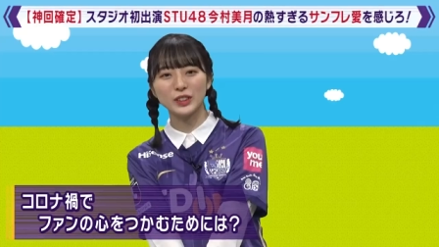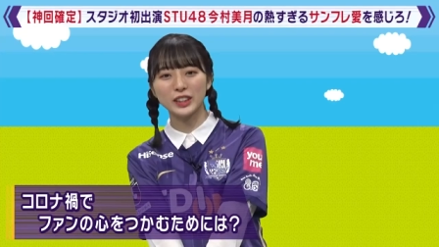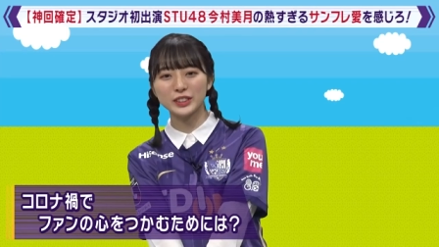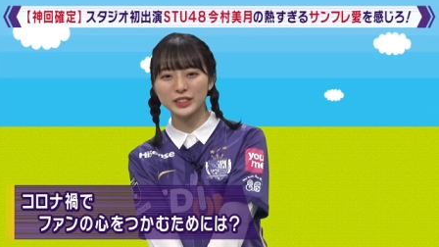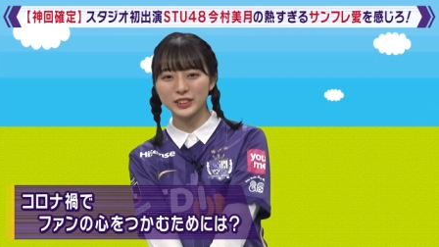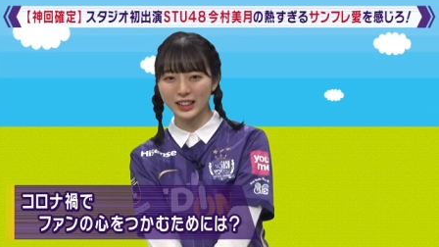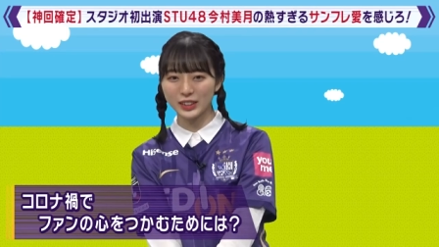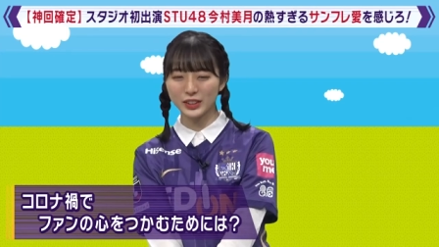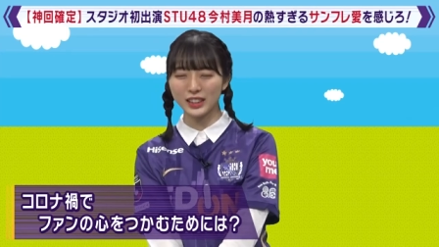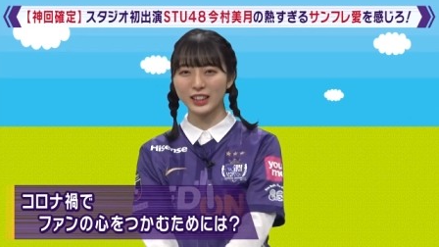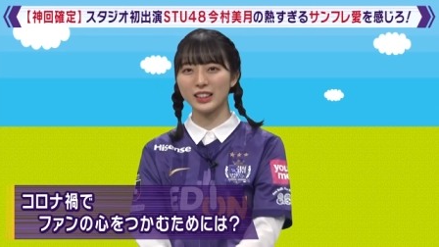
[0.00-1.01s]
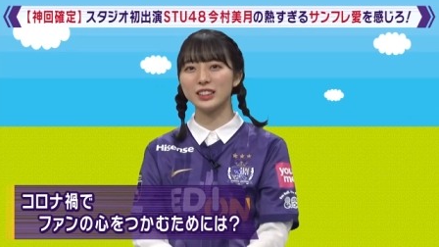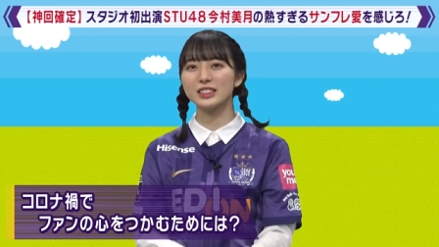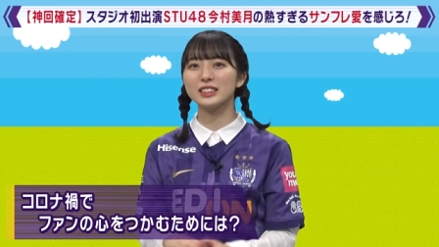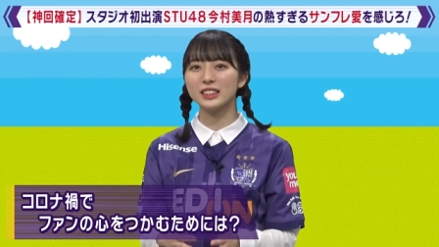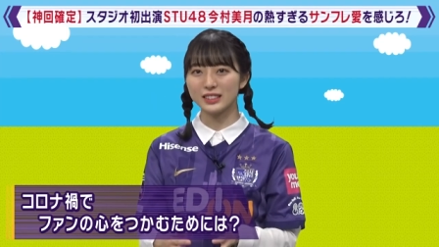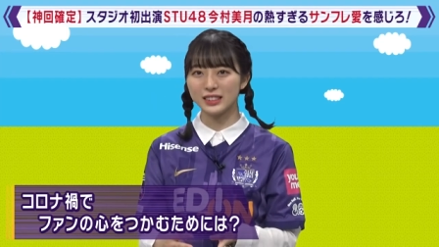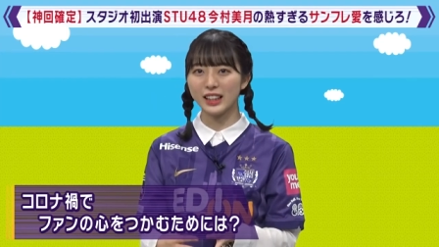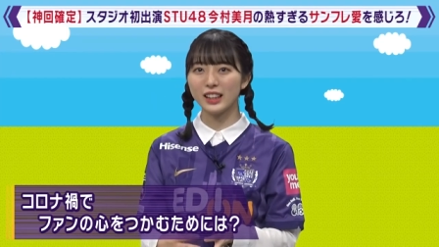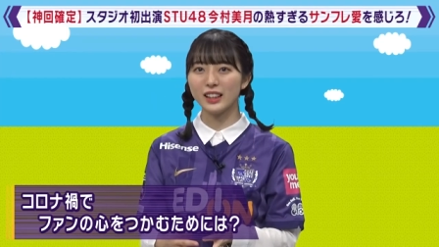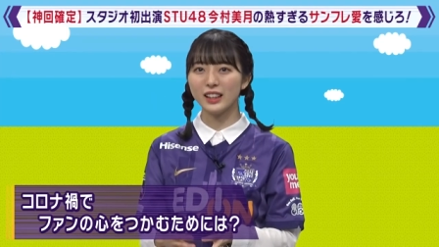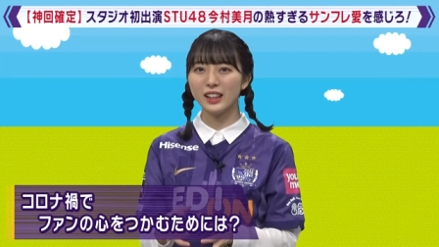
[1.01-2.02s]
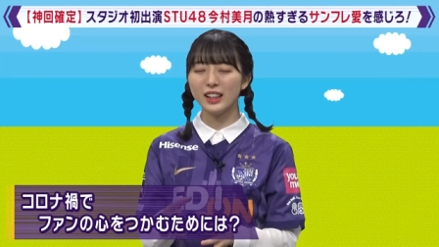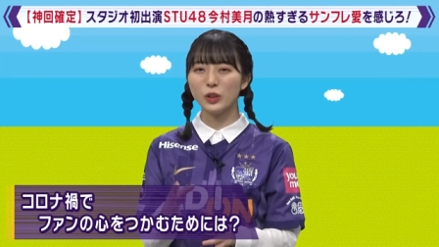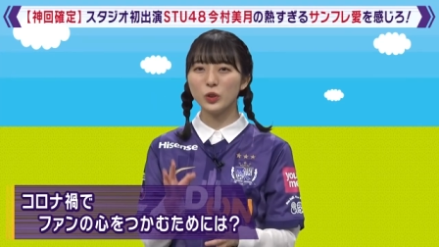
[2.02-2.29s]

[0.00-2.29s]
うん、握手会とかがなくなって、うん、